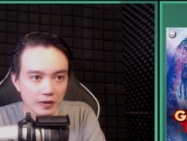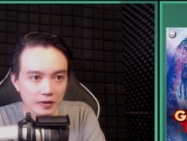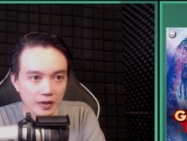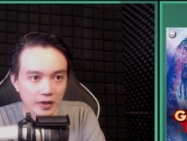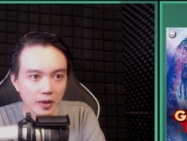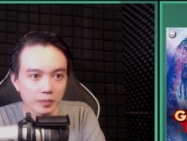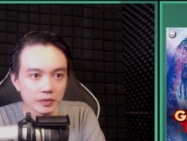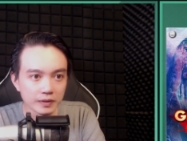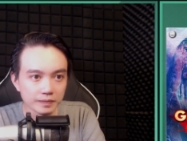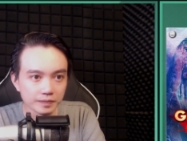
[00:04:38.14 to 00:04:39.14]
Thạch Động á,
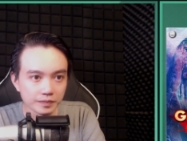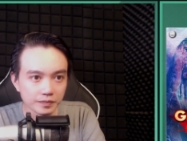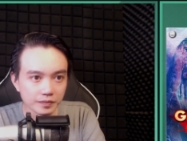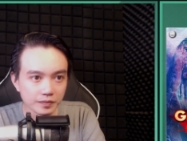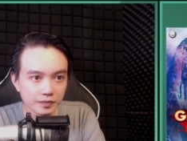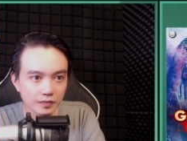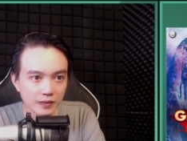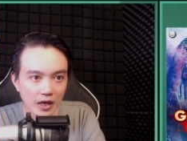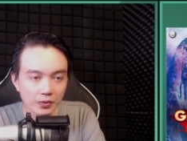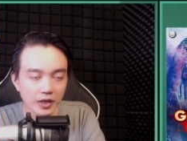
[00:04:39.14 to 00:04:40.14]

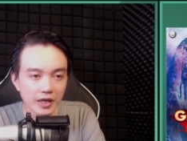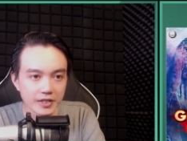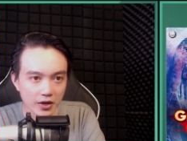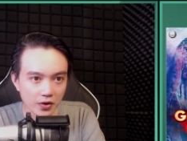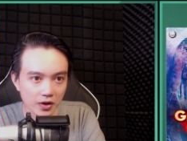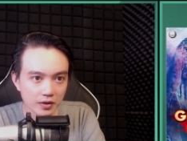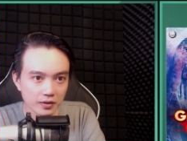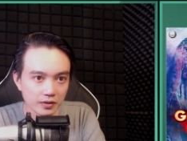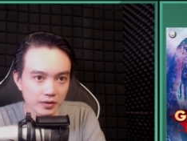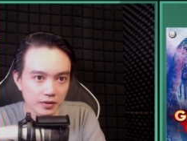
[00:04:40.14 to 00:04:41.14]
vào dễ ra khó,
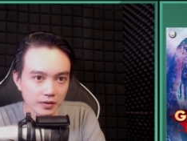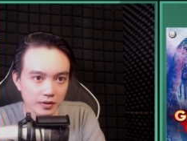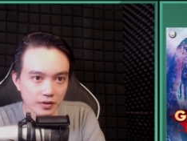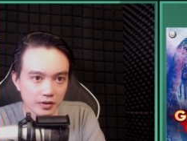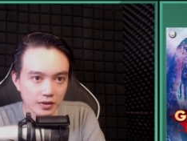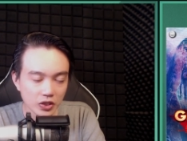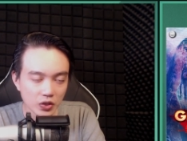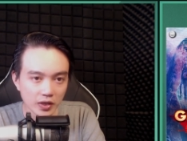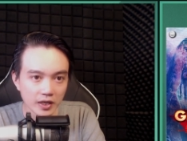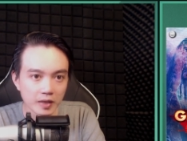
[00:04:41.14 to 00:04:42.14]
chứ
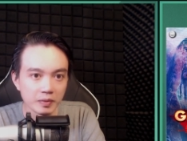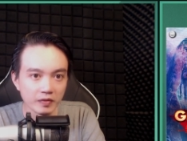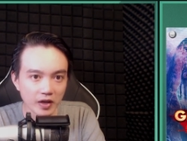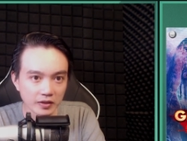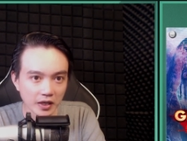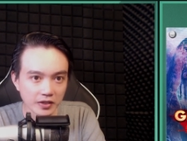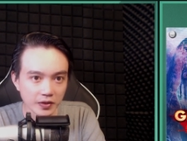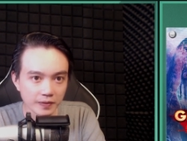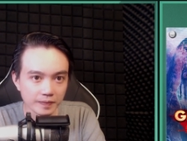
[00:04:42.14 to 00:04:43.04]
này anh em mình phải cẩn thận rồi.